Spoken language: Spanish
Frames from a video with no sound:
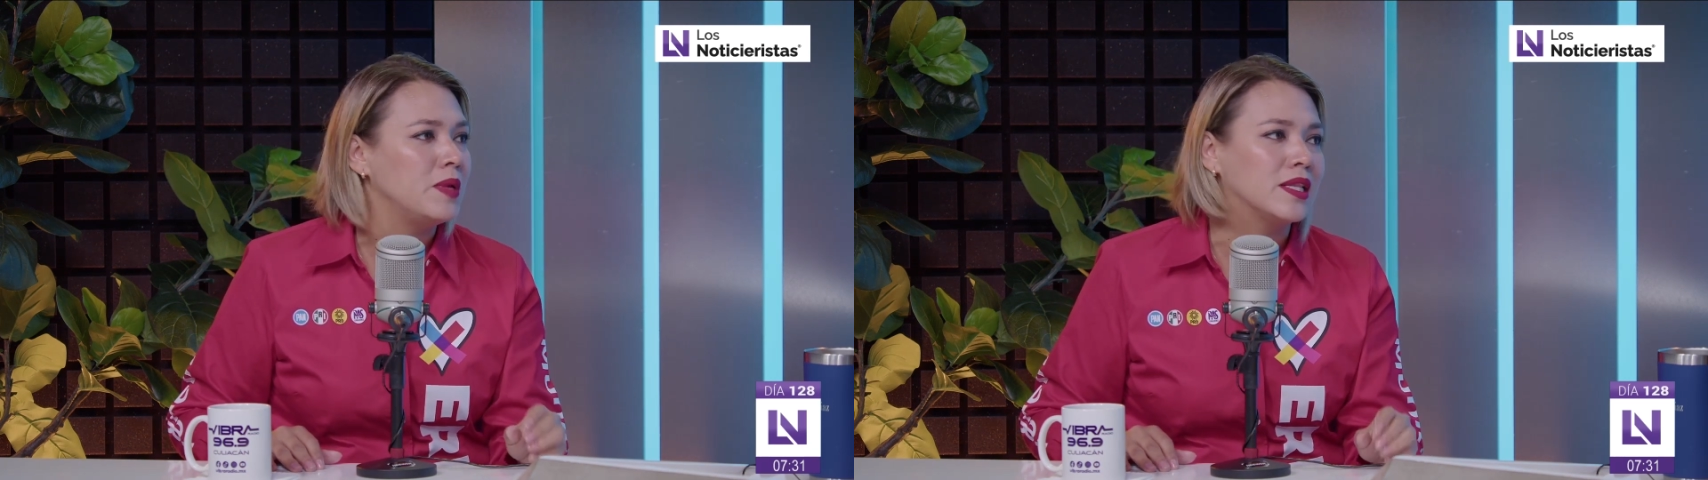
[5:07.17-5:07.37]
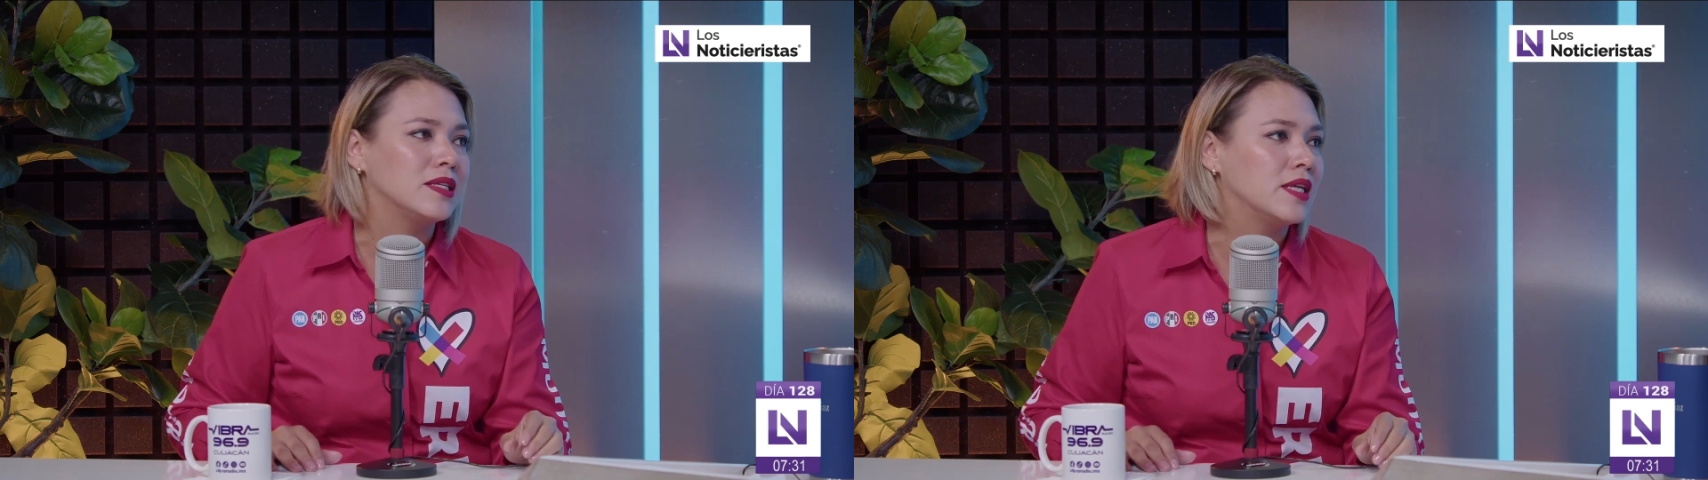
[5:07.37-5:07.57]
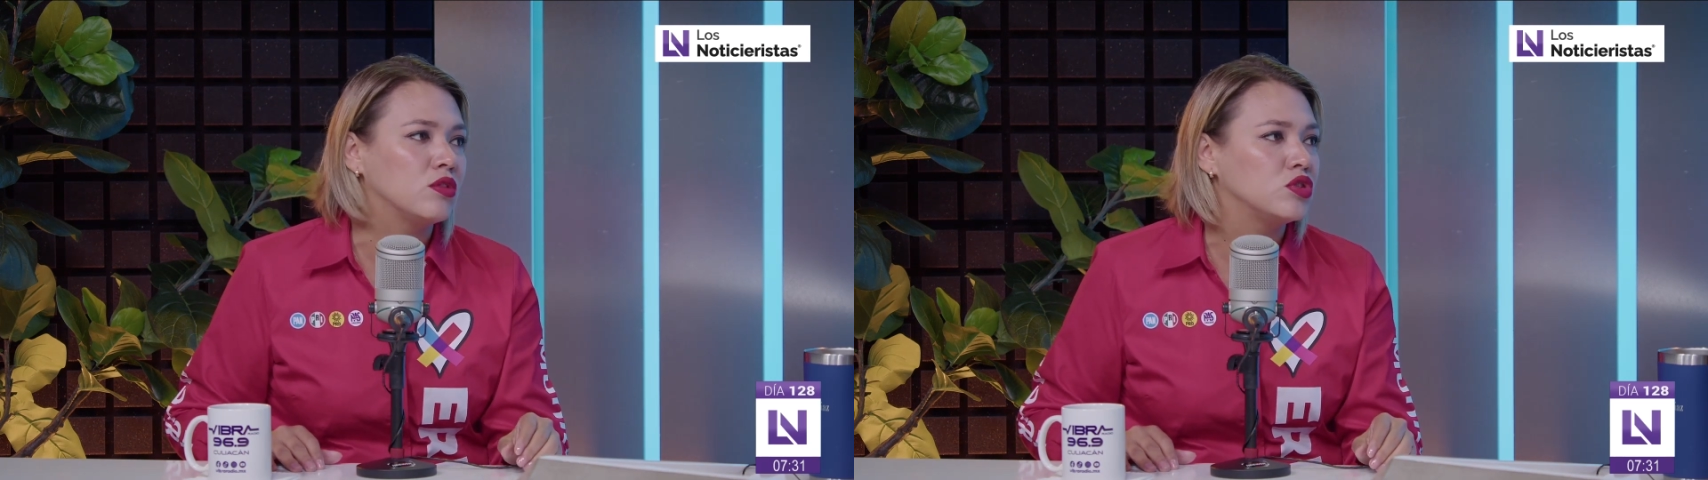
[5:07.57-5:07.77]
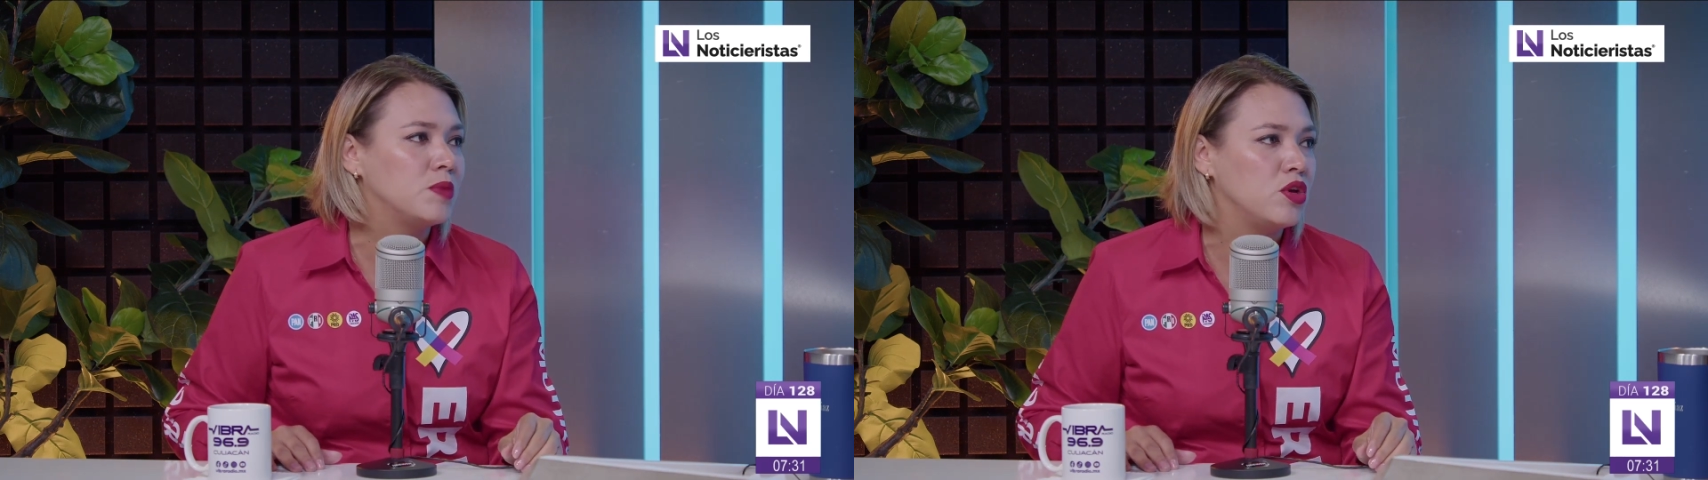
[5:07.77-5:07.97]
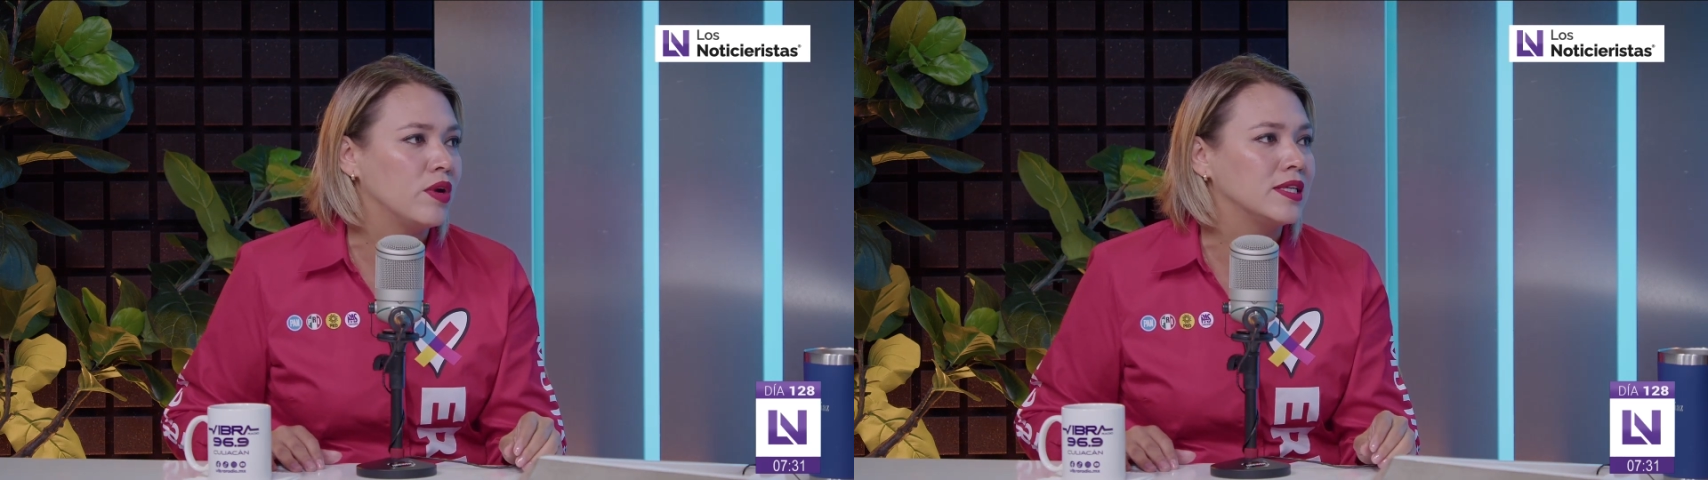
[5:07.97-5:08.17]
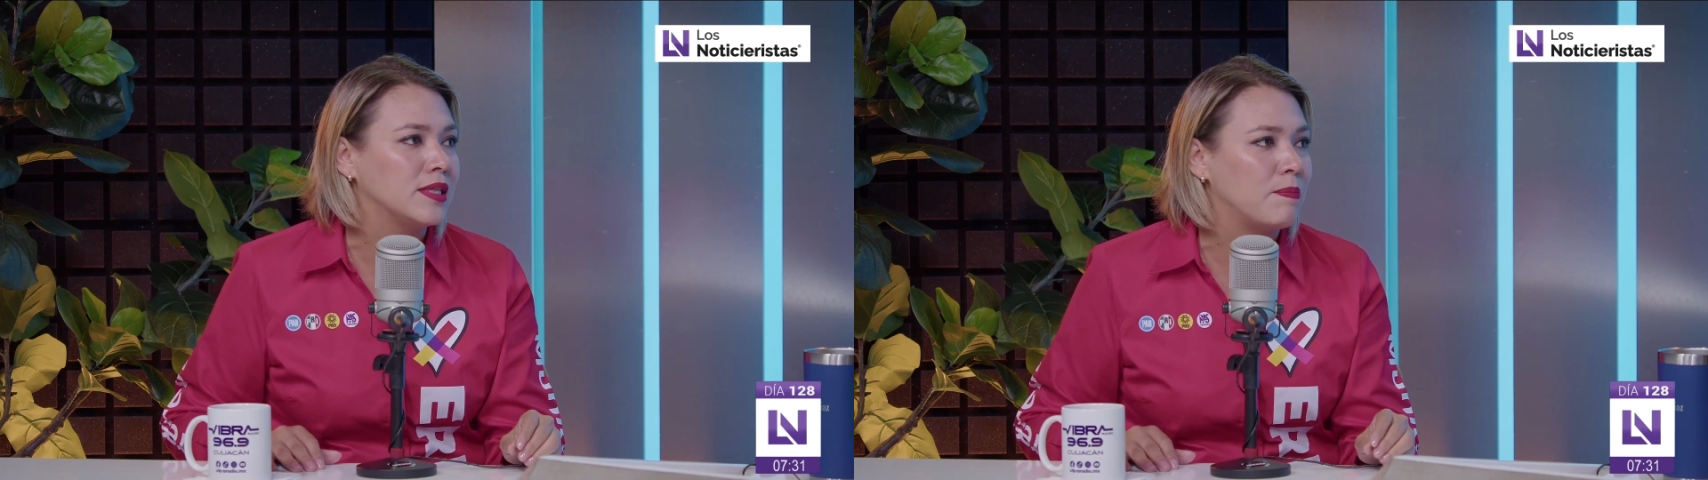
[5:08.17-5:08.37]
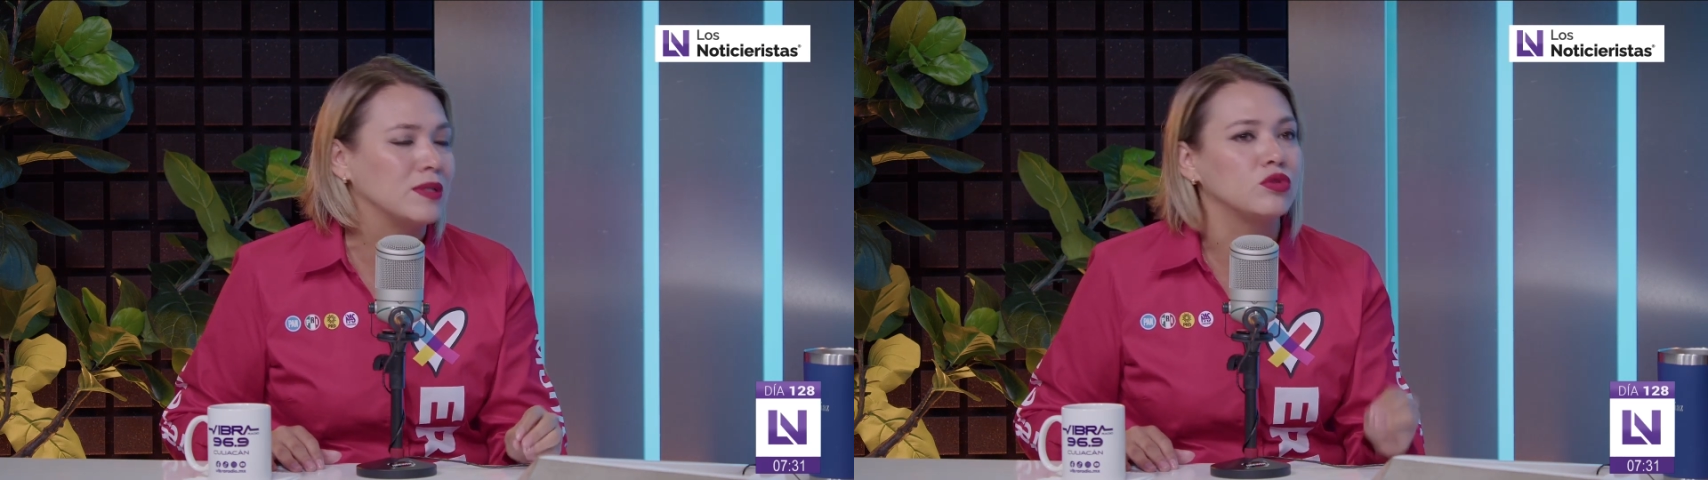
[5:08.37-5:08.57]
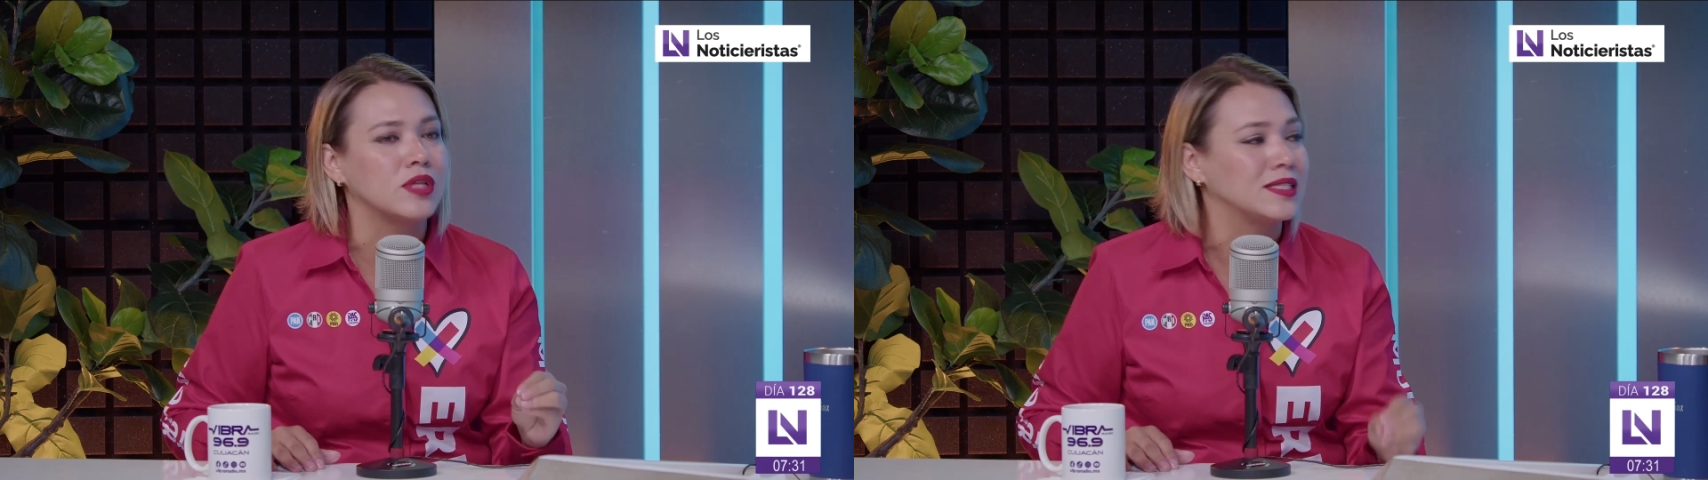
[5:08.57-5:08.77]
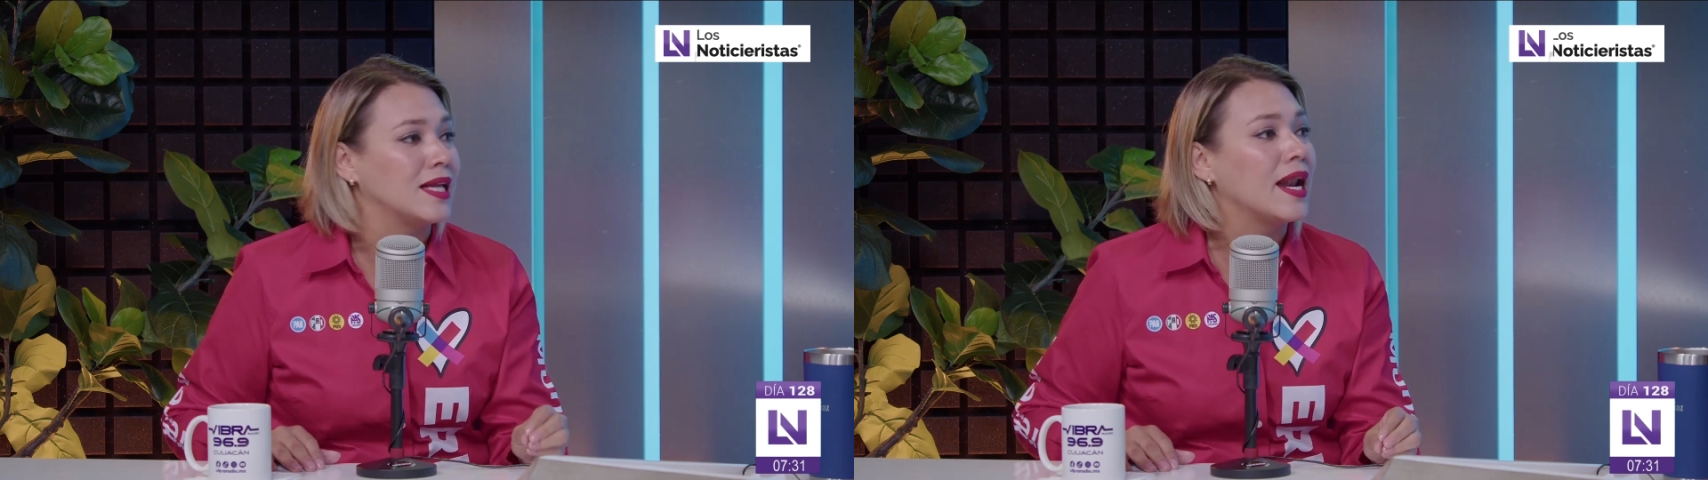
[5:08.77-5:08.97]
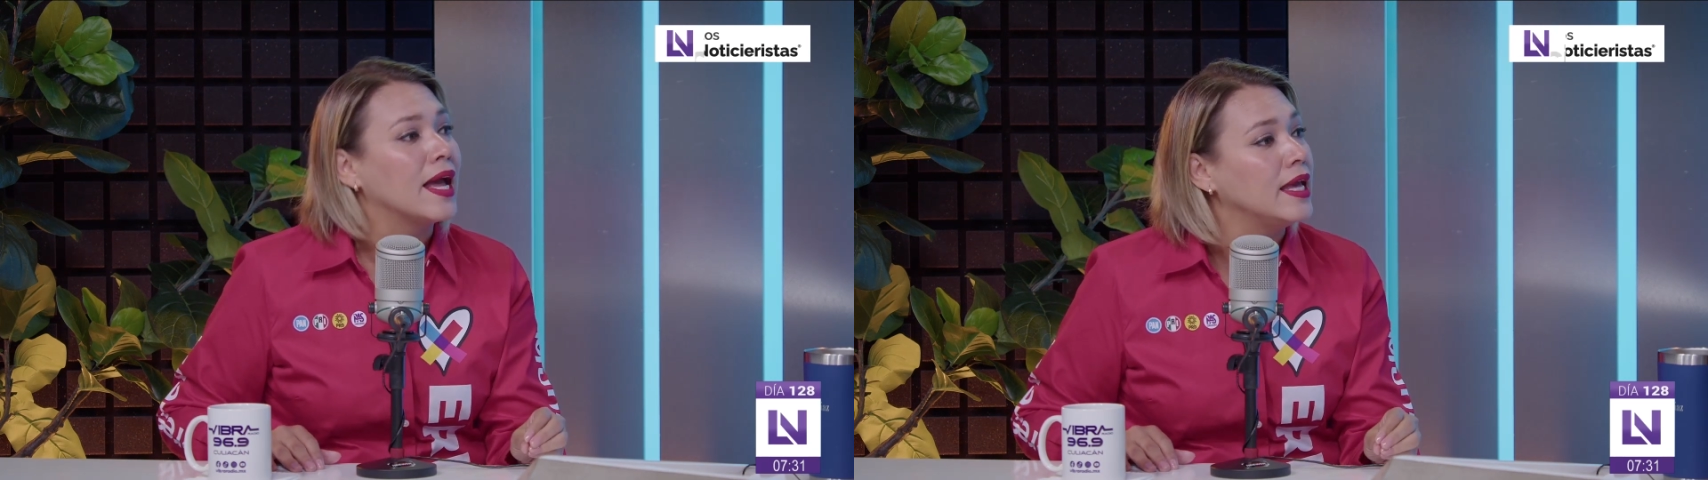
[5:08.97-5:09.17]
1.300 millones de pesos que
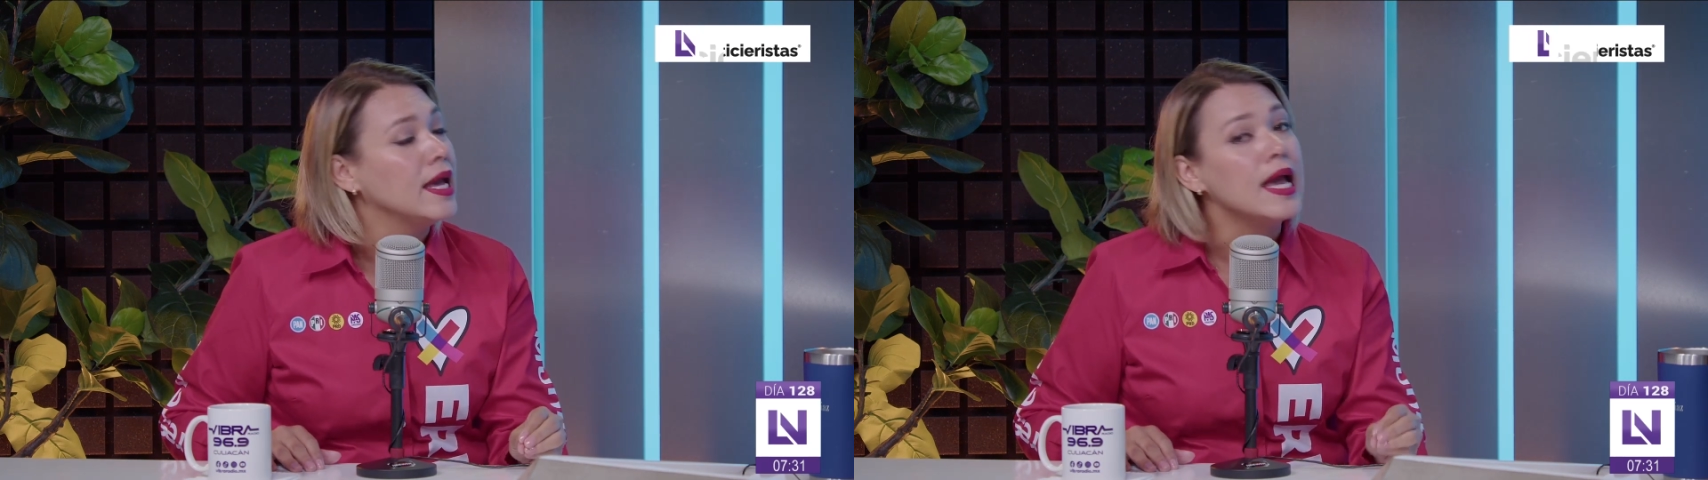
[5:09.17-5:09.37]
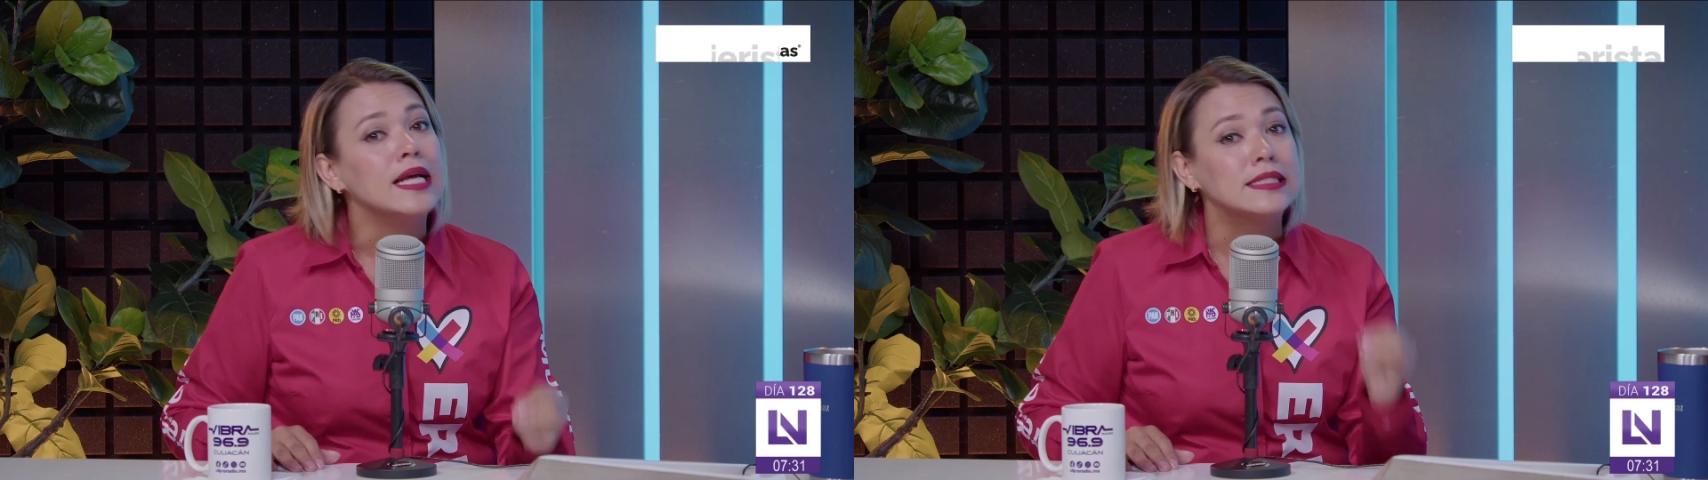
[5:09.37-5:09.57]
están ahí.